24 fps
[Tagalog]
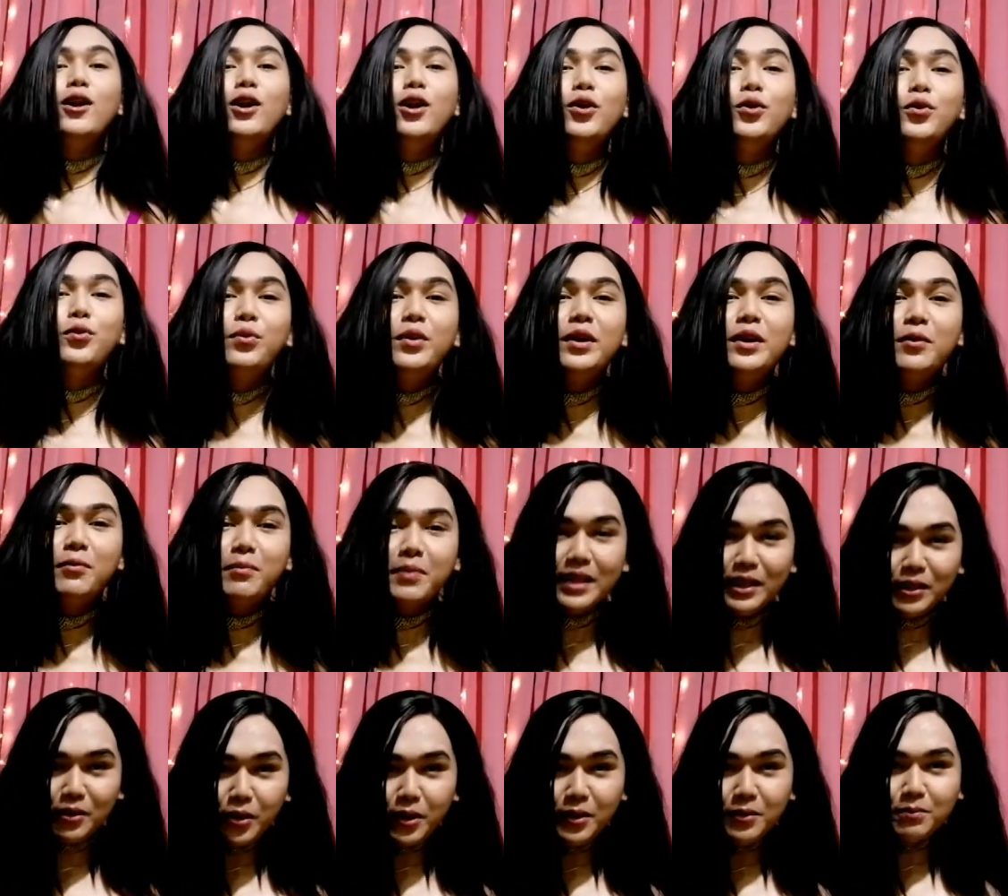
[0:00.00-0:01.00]
Louis
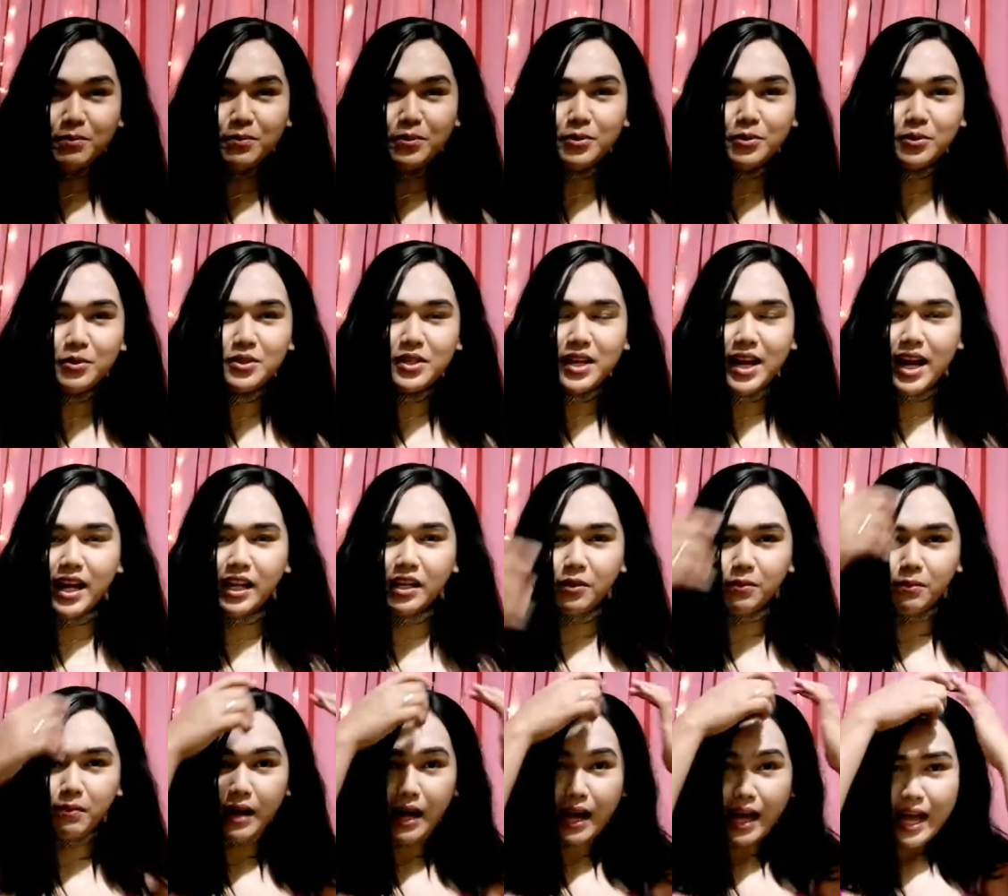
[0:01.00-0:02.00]
Vuitton po siya,
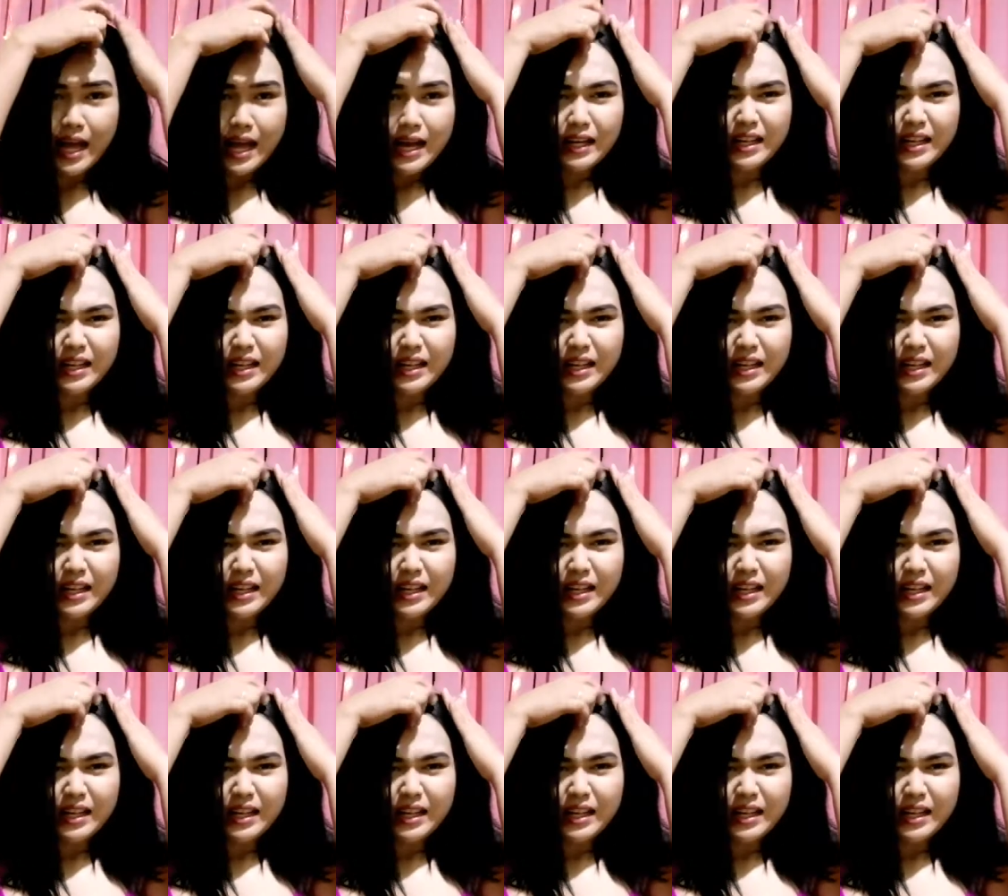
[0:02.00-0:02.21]
di ba?